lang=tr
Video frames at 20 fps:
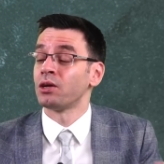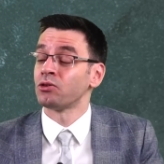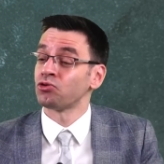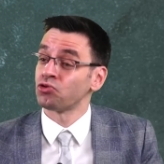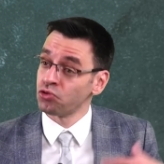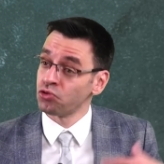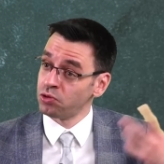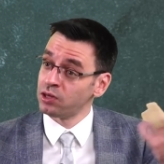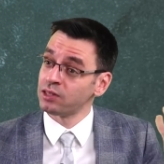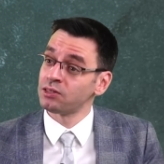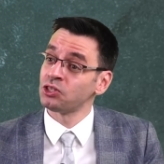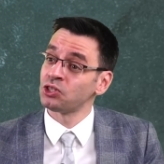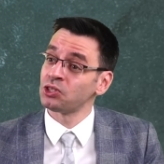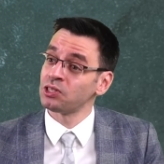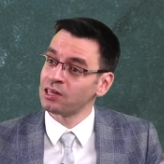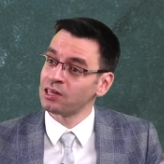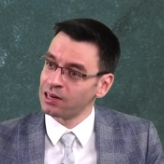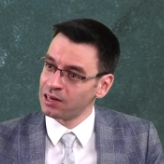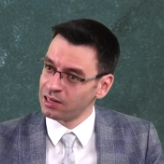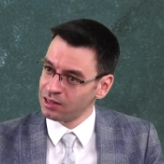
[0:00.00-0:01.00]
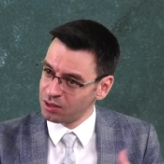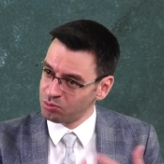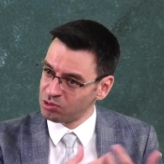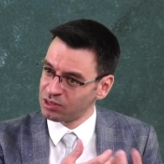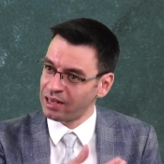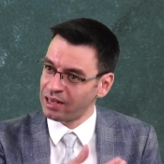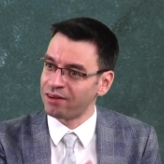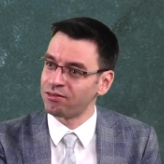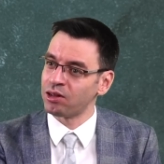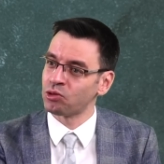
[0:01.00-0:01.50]
Çünkü yöneticinin elinde bir
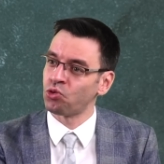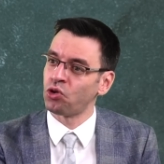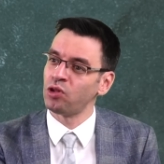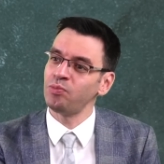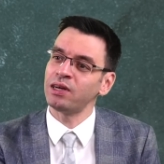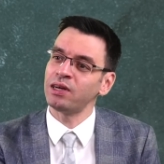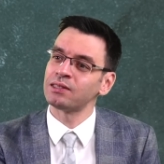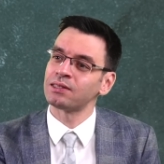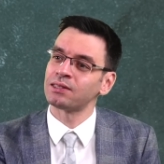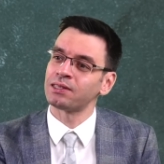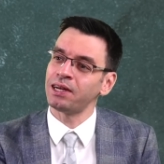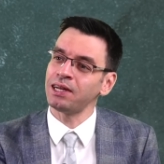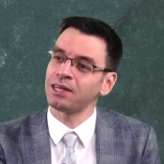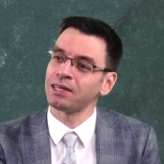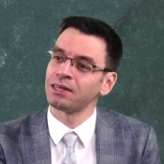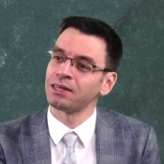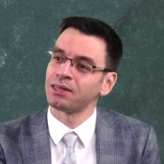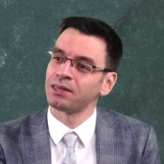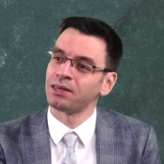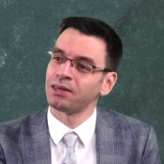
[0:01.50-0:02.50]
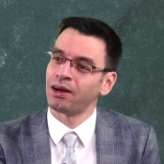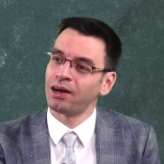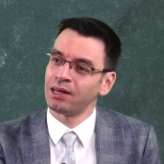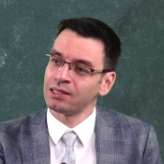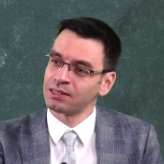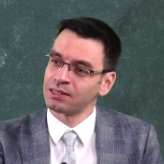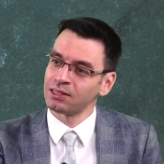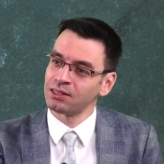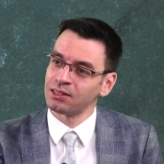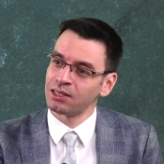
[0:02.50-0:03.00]
servet olmazsa
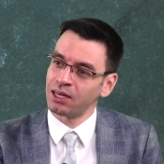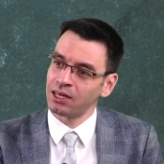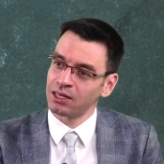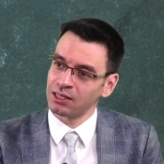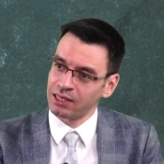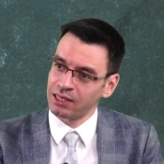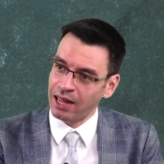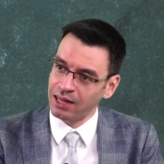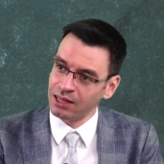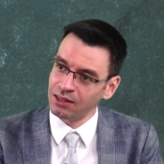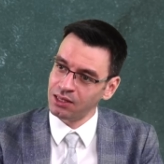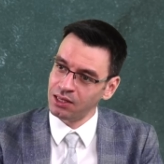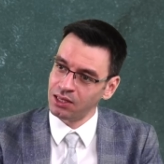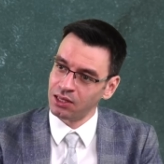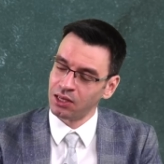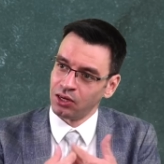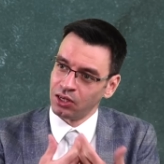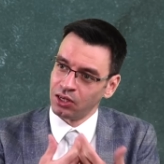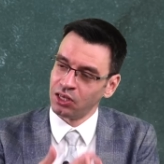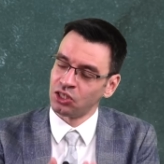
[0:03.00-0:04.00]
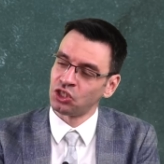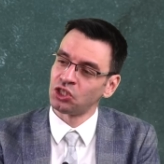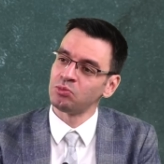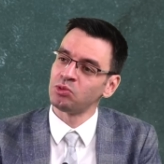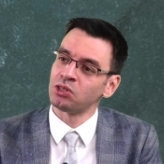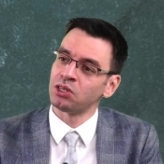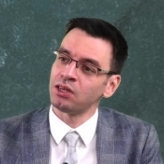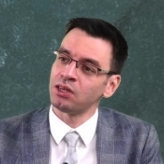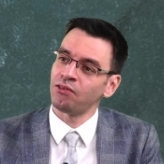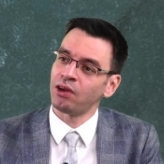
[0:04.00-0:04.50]
aslında kendi
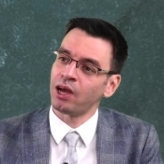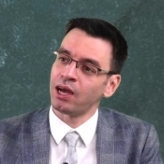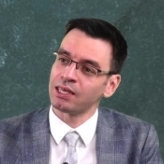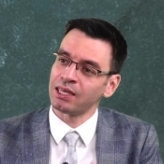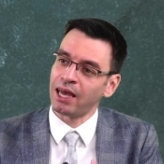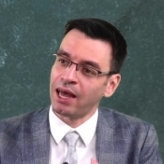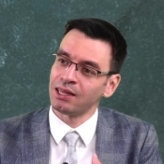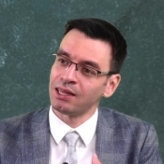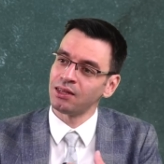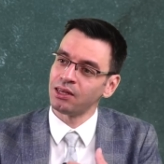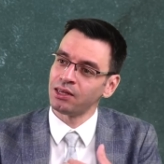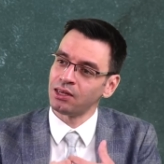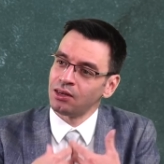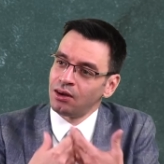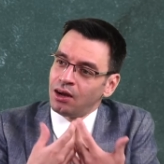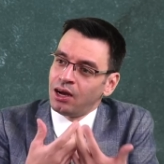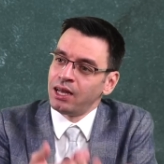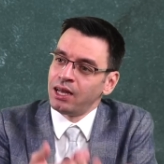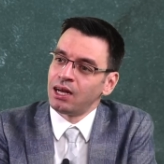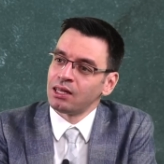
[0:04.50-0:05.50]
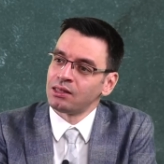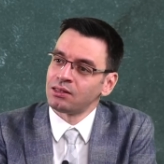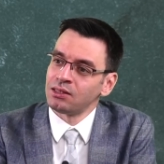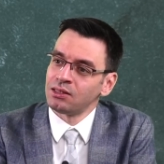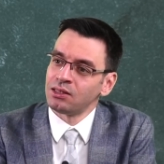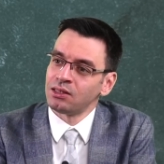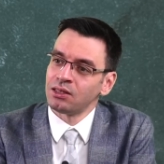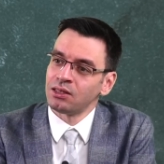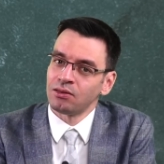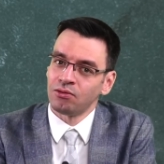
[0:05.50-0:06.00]
geçimini veya kendi
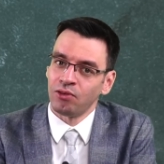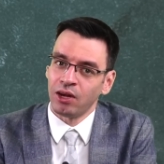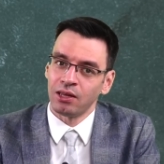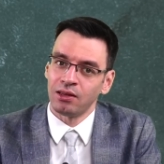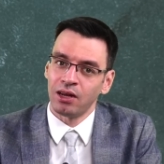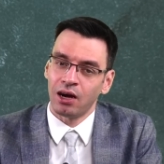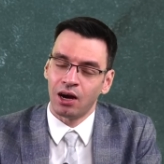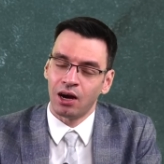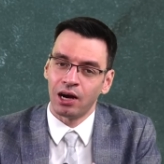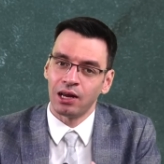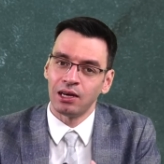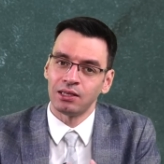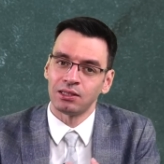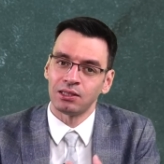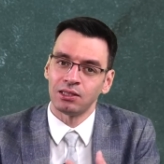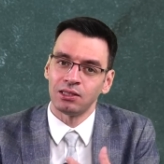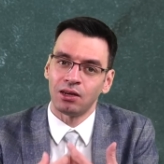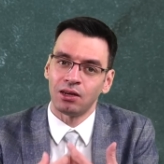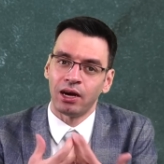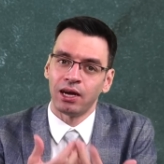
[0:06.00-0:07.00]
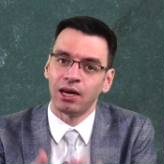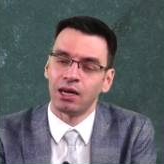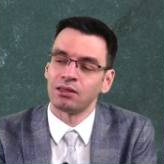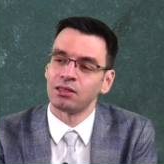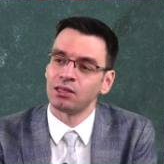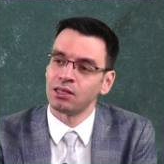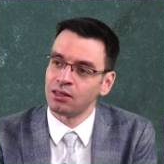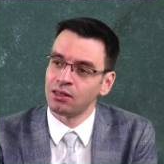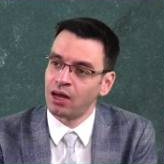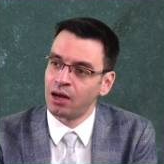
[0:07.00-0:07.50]
hayatını ve ailesinin
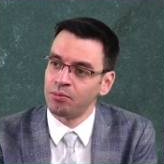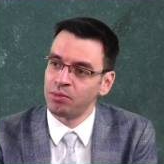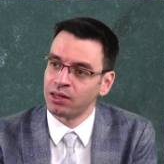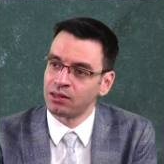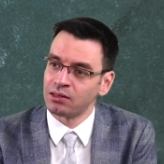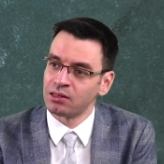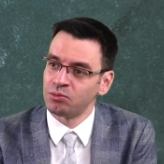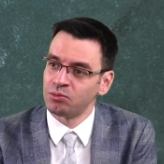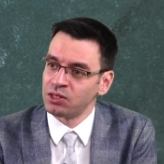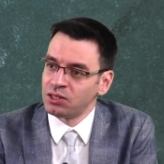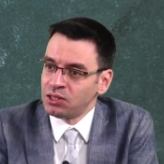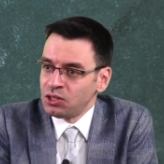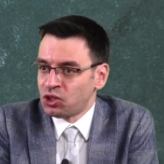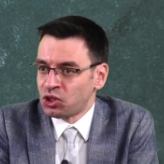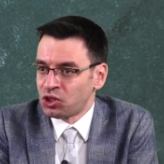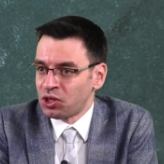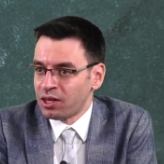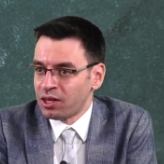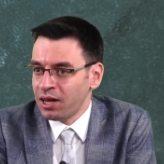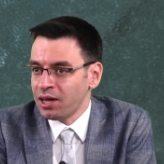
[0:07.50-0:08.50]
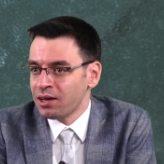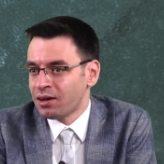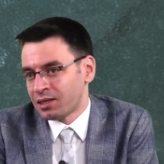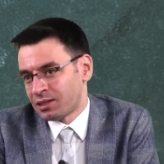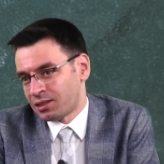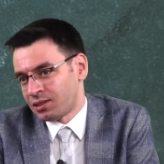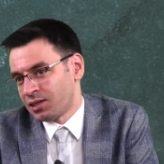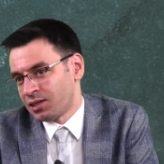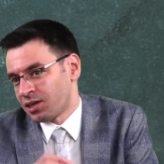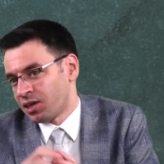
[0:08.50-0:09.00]
hayatını idame ettirmesi için de
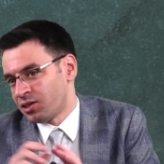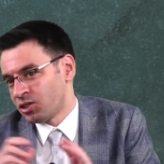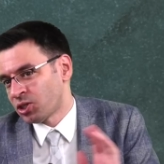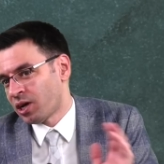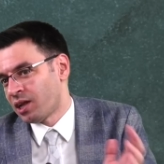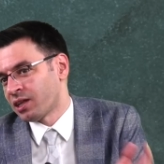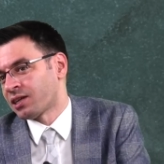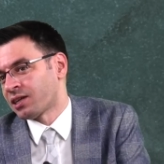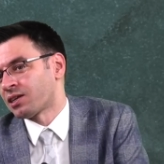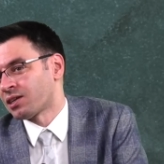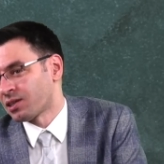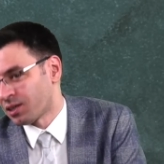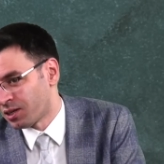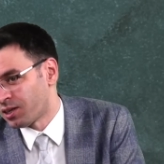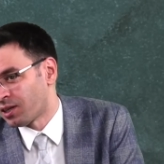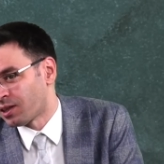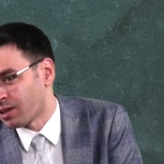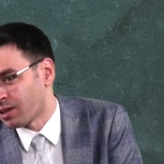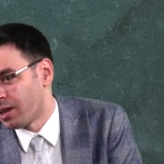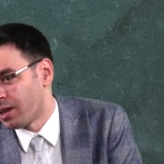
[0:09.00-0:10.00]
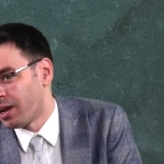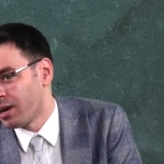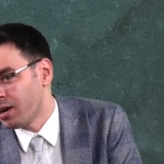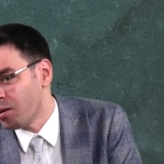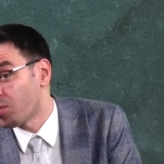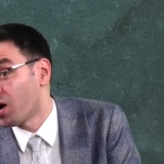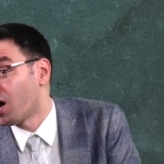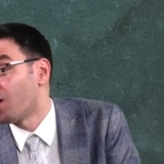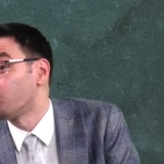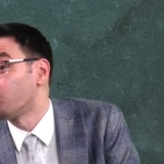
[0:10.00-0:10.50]
aslında geniş halk kitlelerine
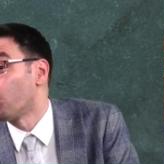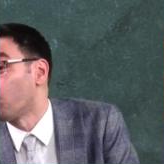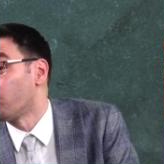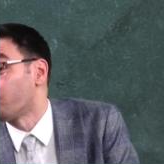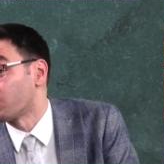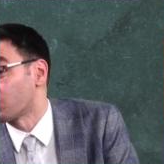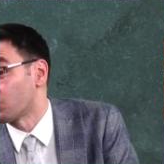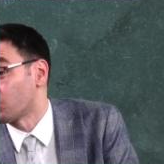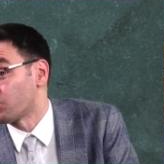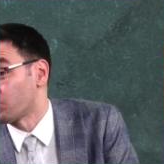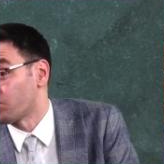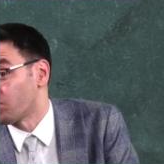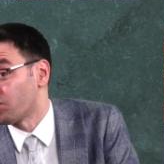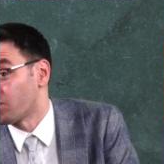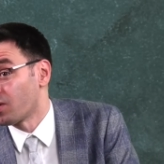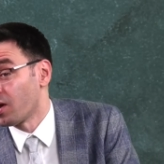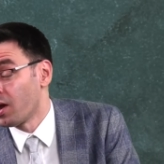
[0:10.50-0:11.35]
bağımlı olmak istiyor.